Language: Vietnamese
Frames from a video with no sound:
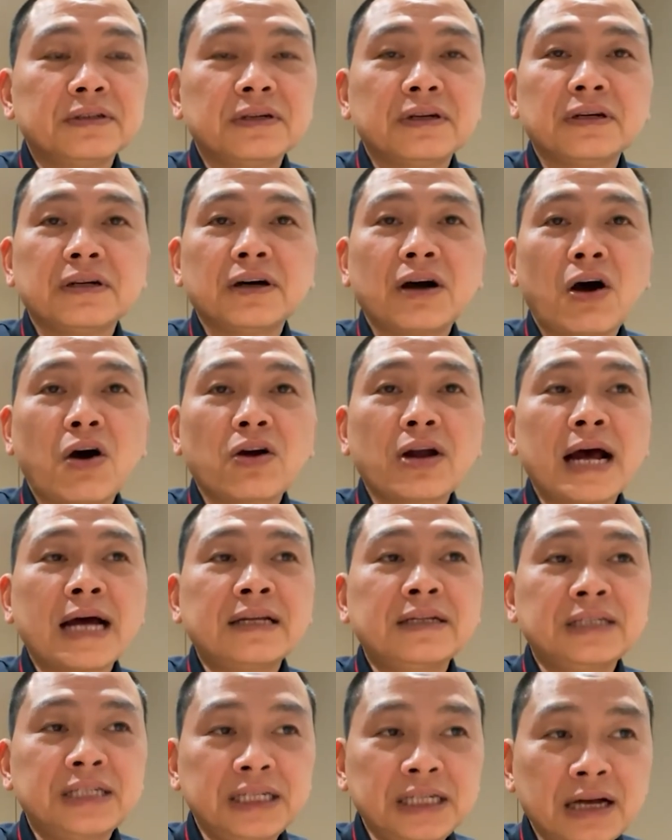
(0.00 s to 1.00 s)
ờ, họ
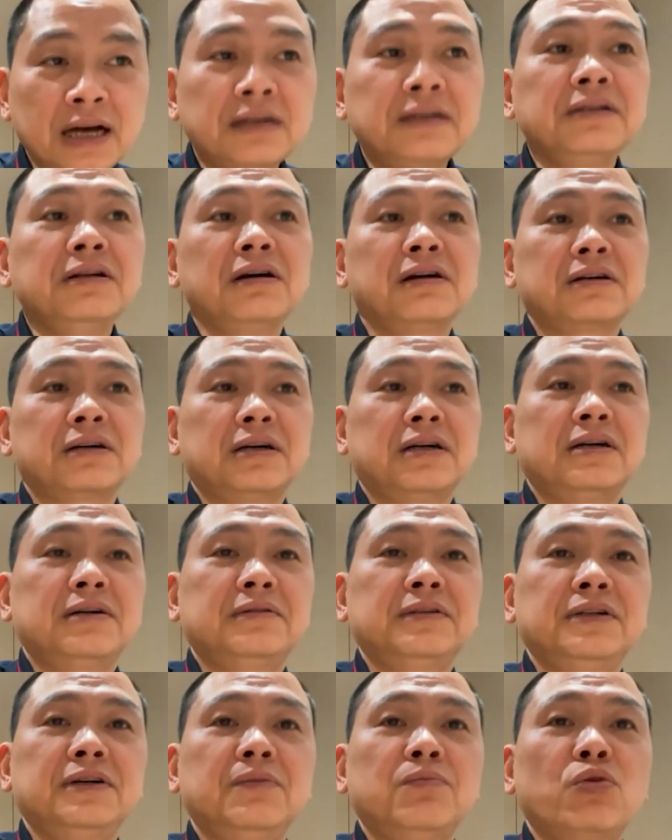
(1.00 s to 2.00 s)
đã tri ân được
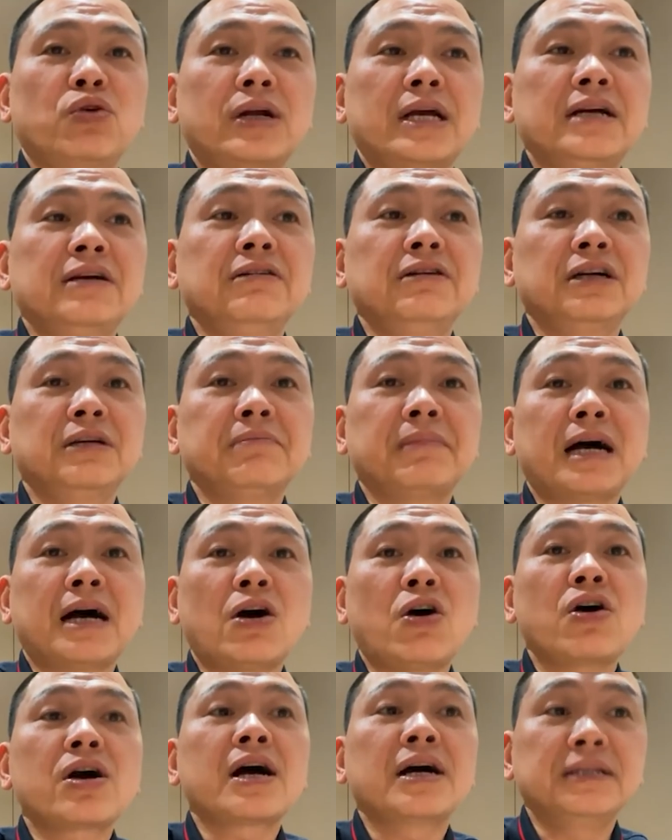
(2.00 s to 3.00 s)
được một cái người mà
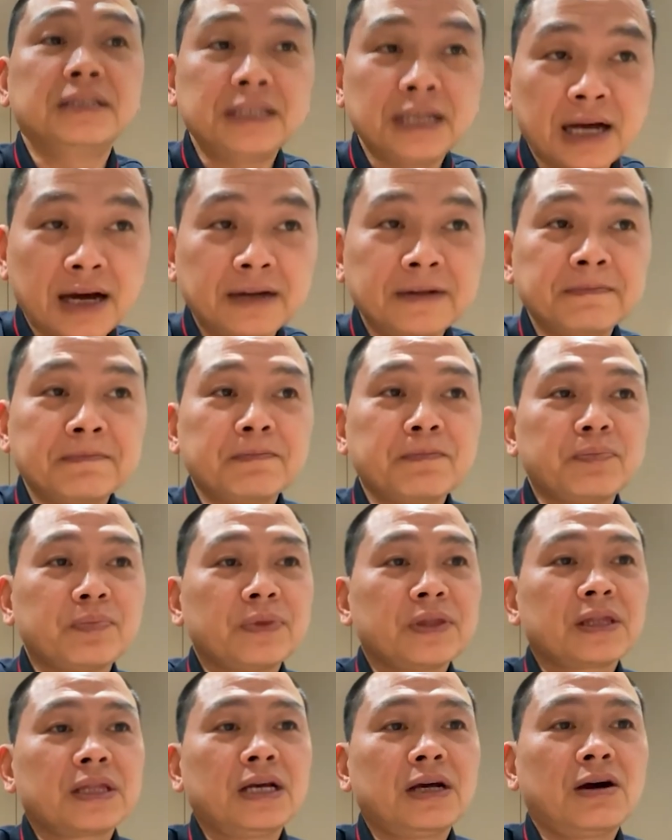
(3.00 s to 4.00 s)
họ cần tri ân
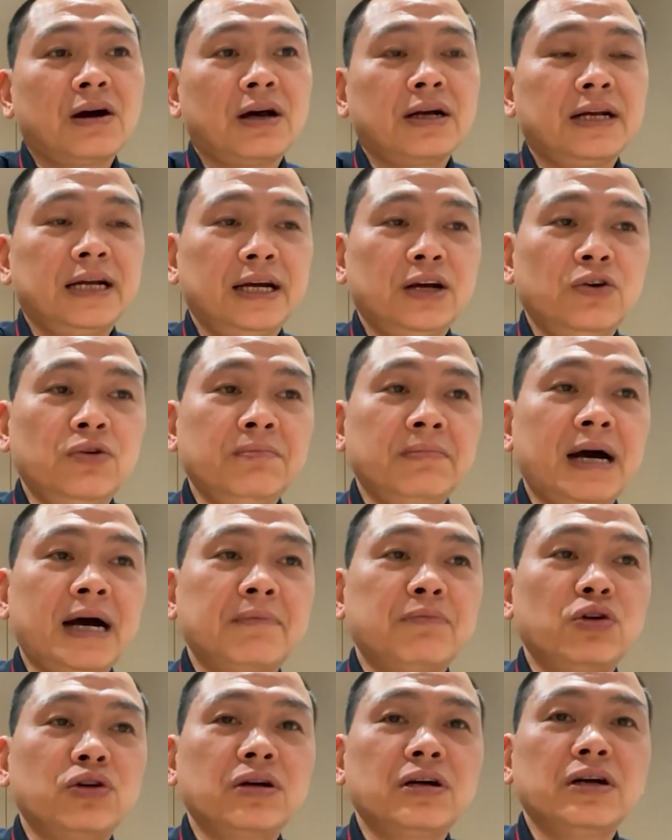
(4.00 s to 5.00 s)
thế còn nếu
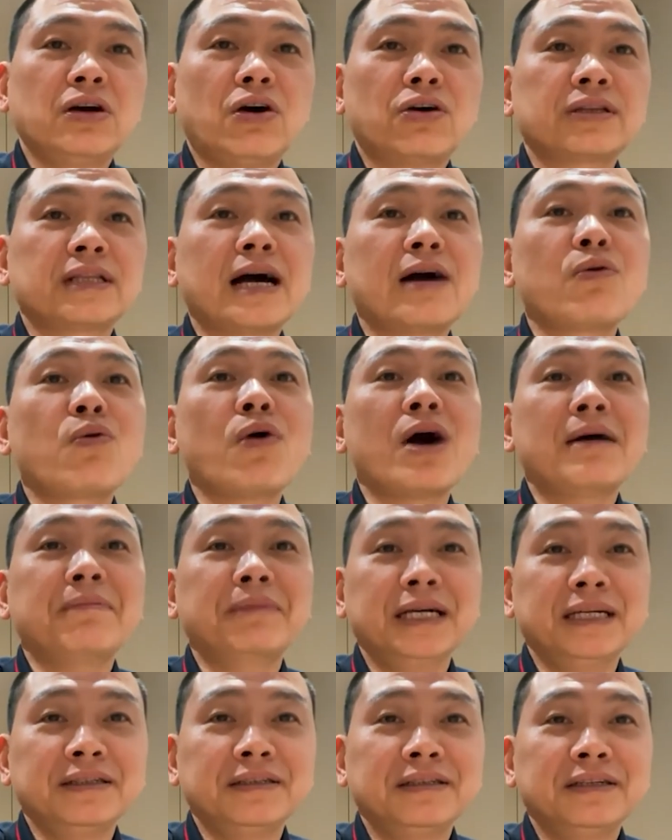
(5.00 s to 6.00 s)
mà một người họ tặng quà
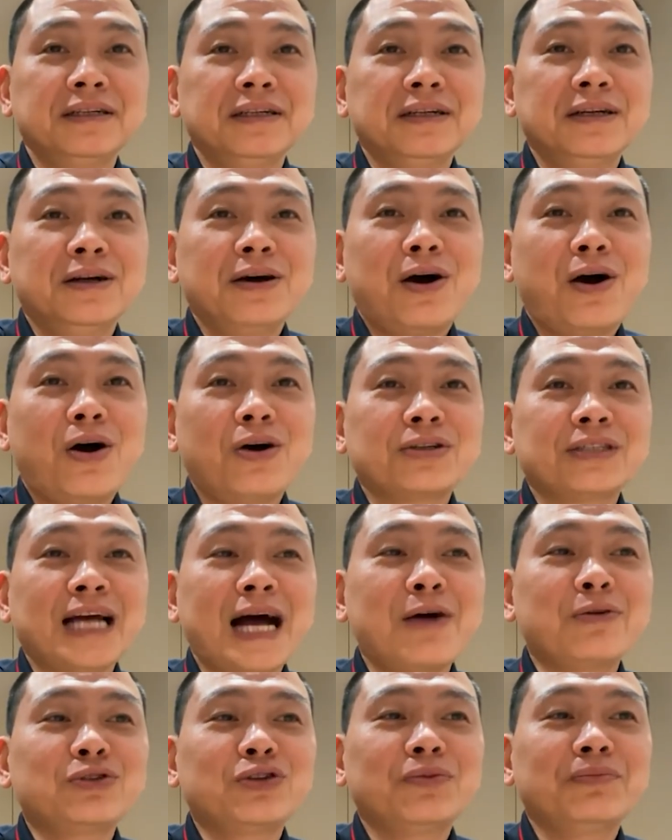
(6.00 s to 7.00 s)
mình họ
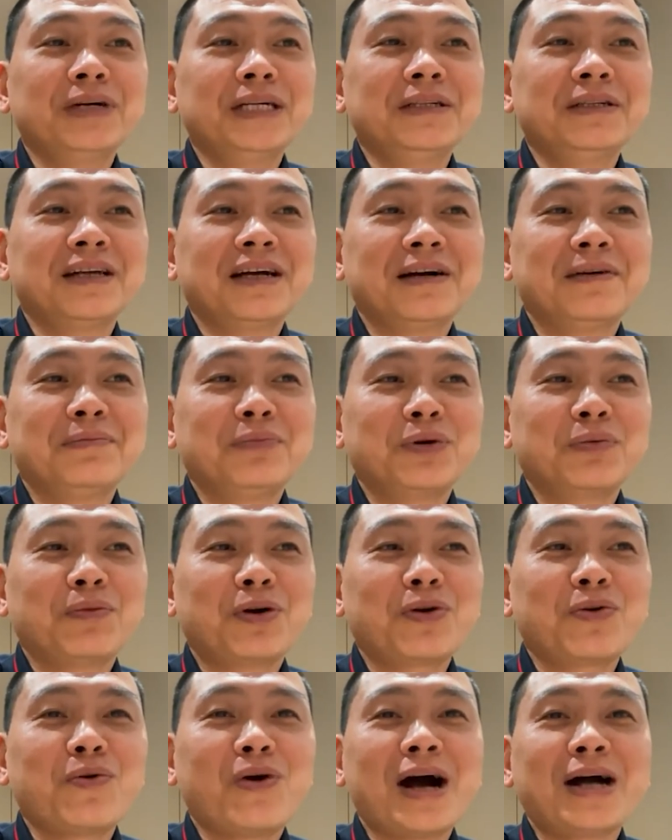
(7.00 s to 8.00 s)
giao cho mình ờ, một
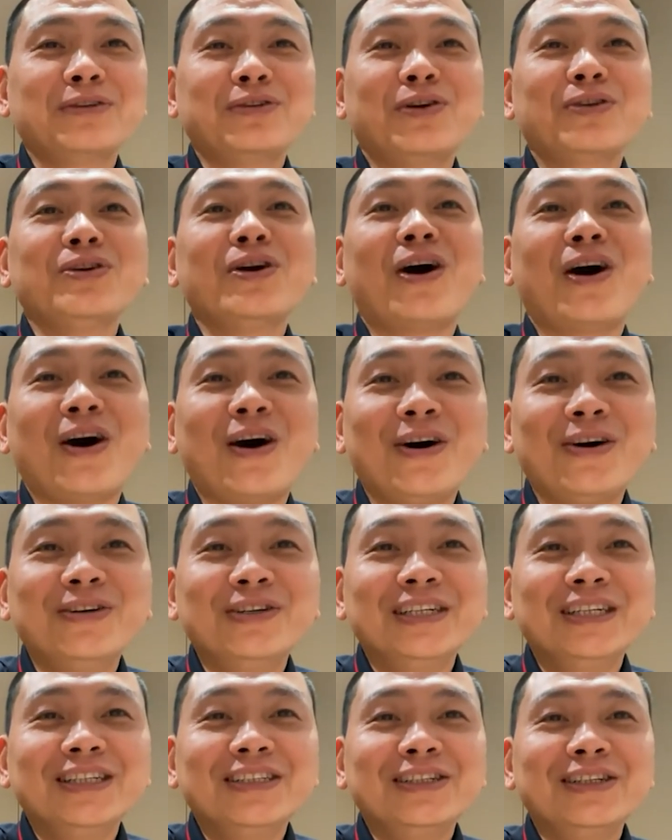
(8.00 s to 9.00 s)
món quà nho nhỏ
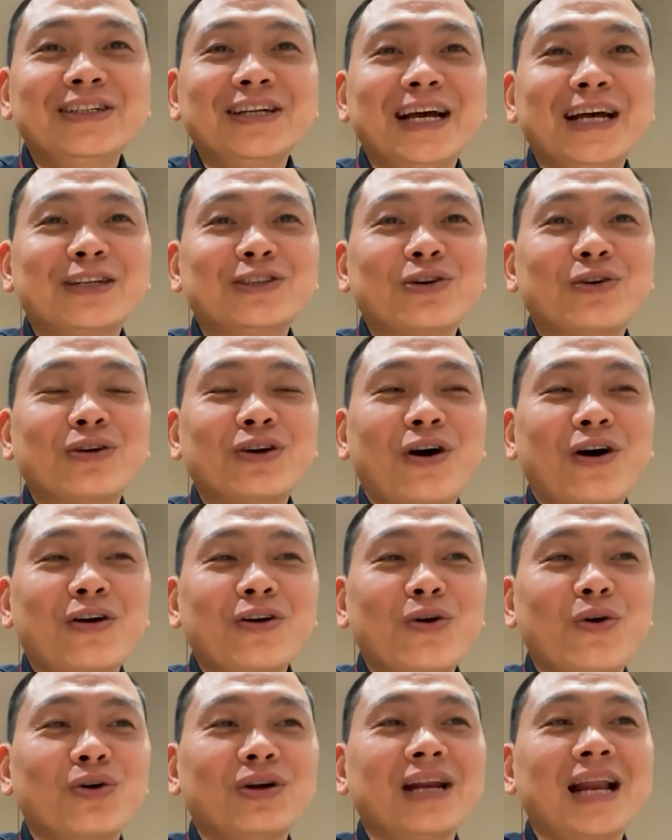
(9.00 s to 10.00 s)
nhưng để rồi họ
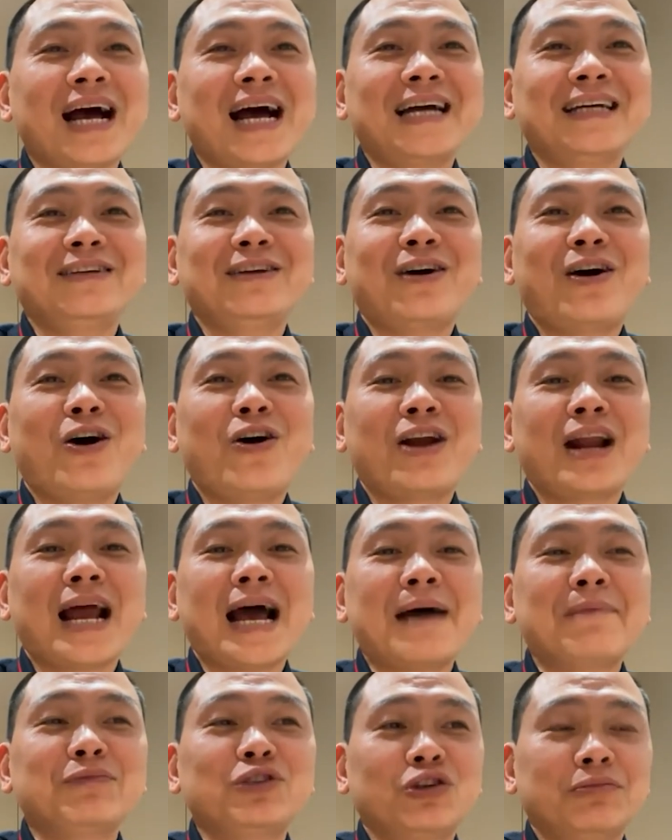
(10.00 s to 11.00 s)
đổi lại họ
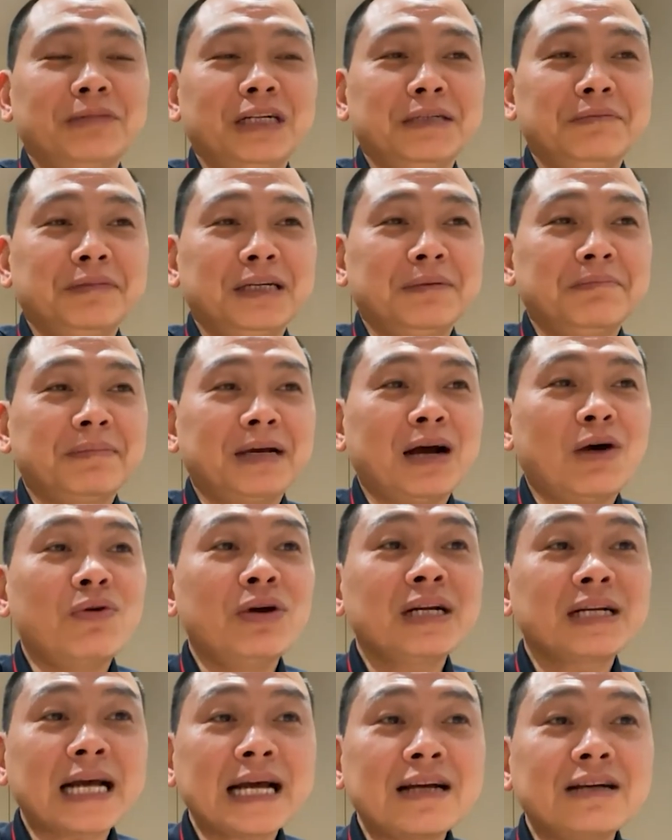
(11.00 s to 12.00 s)
làm cho mình bị méo
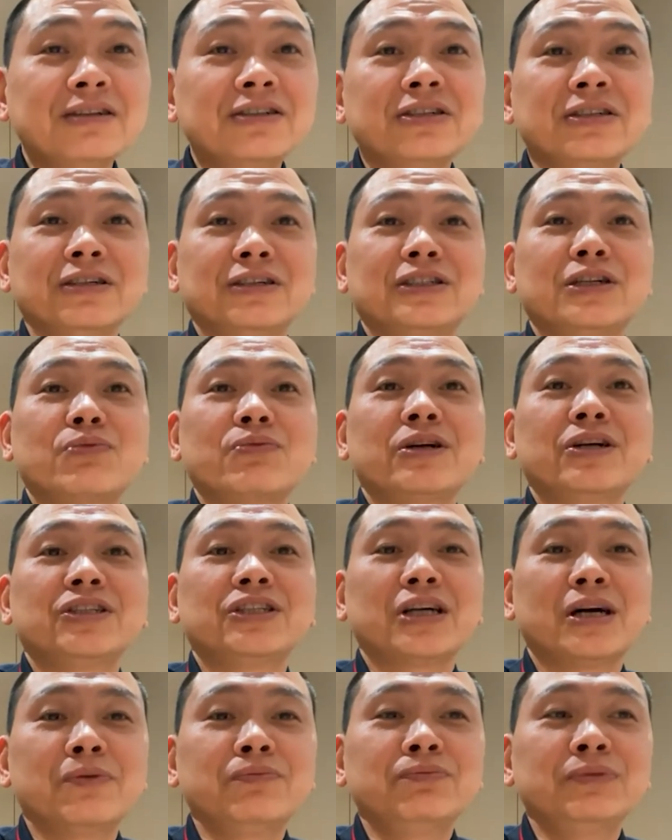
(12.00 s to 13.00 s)
hết cách ứng xử trong đời
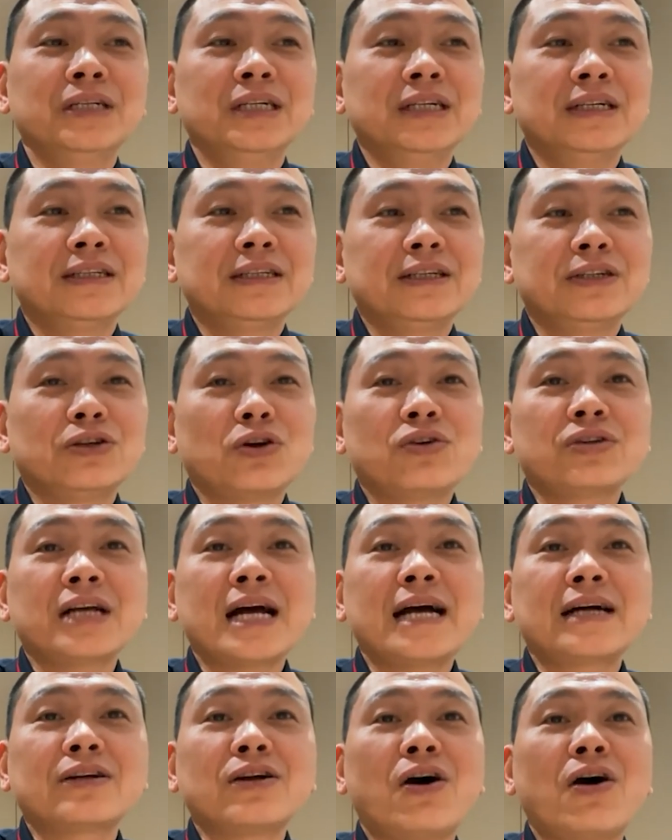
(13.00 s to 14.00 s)
sống thì rõ
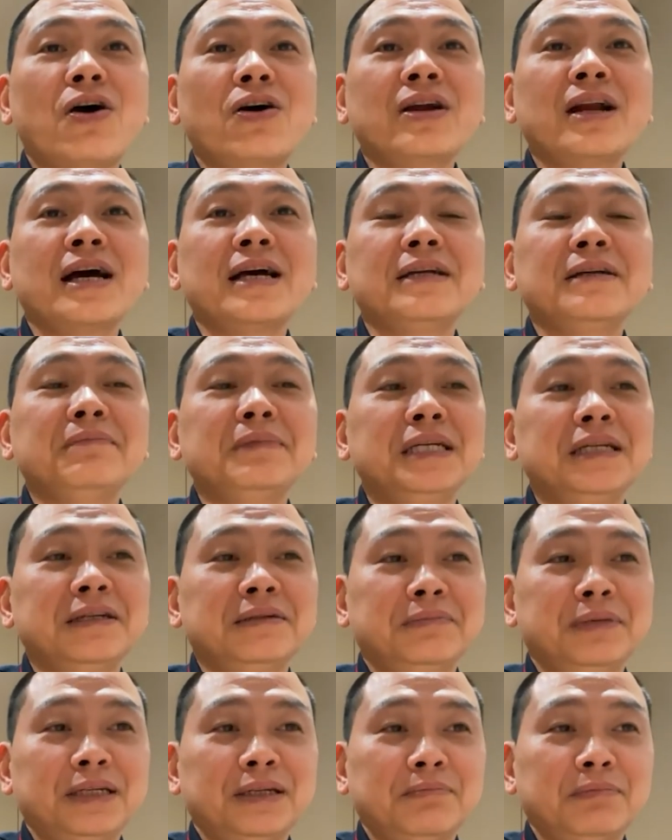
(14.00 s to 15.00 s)
ràng đó lại bị
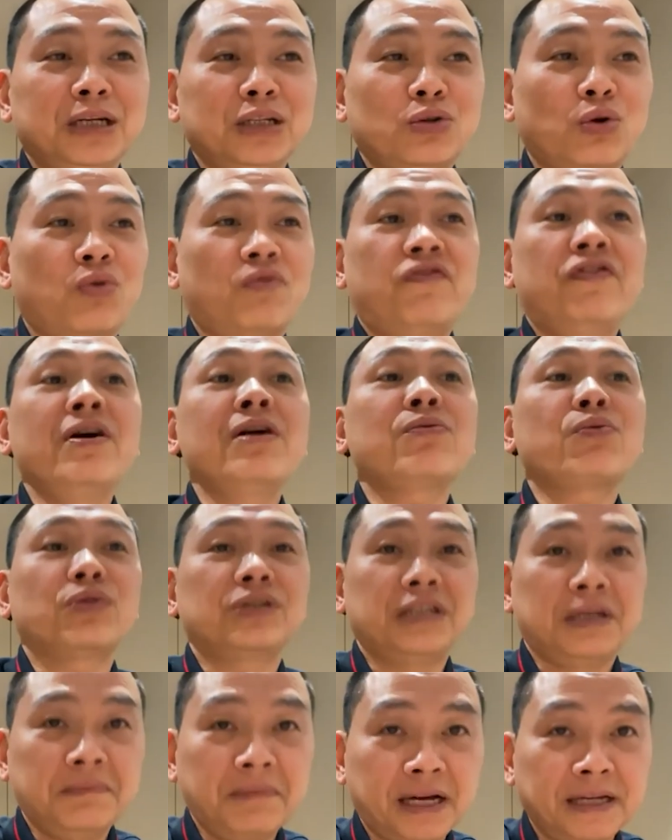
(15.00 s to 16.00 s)
bị bị tổ phước của
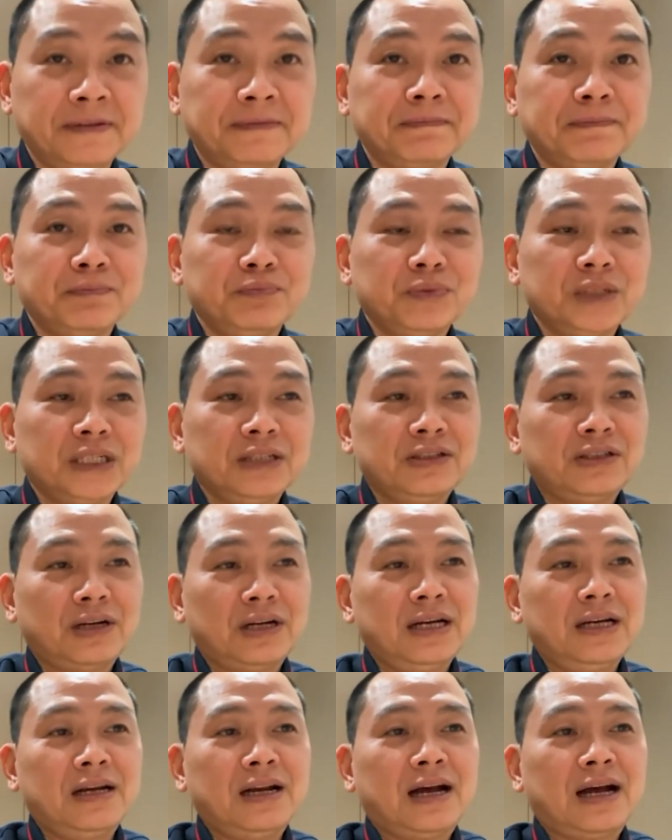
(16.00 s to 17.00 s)
chính mình cho
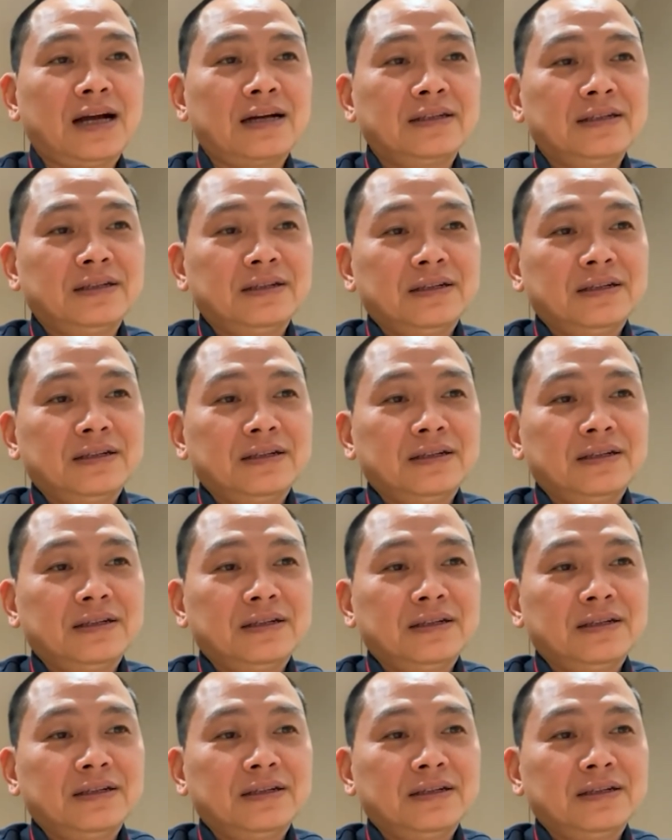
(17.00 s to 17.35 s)
nên là